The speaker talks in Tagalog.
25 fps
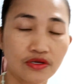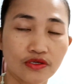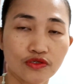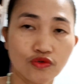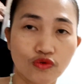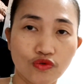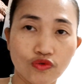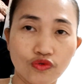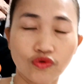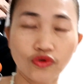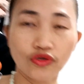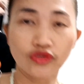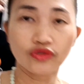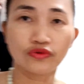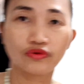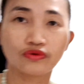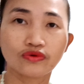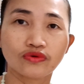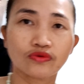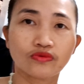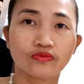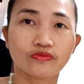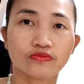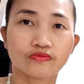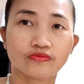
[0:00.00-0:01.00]
Suot ko ito.
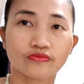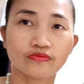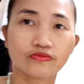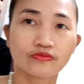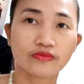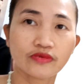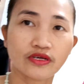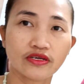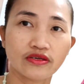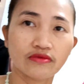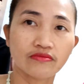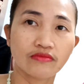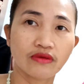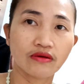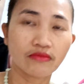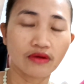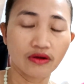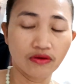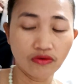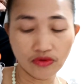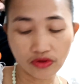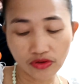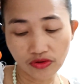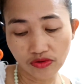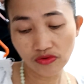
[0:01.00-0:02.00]
Ngayon,
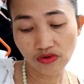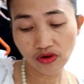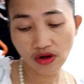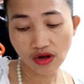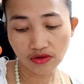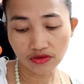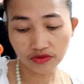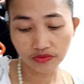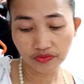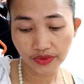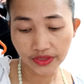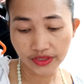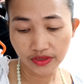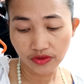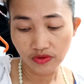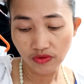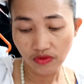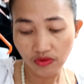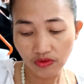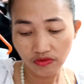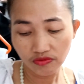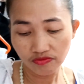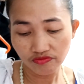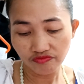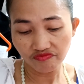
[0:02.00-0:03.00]
babaguhin ko ang outfit ko.
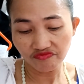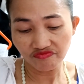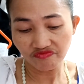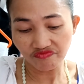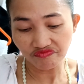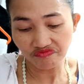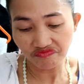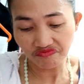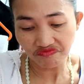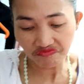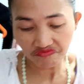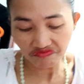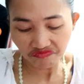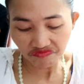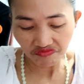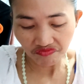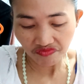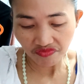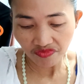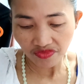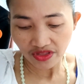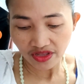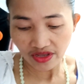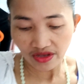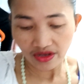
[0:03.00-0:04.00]

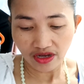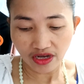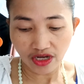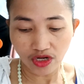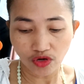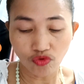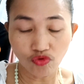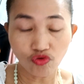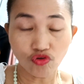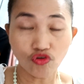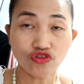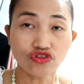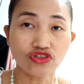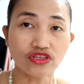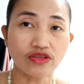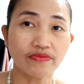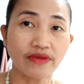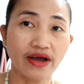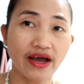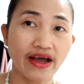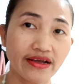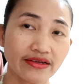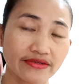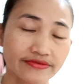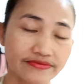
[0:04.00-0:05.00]
Malungkot, di
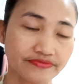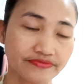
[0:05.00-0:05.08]
ba?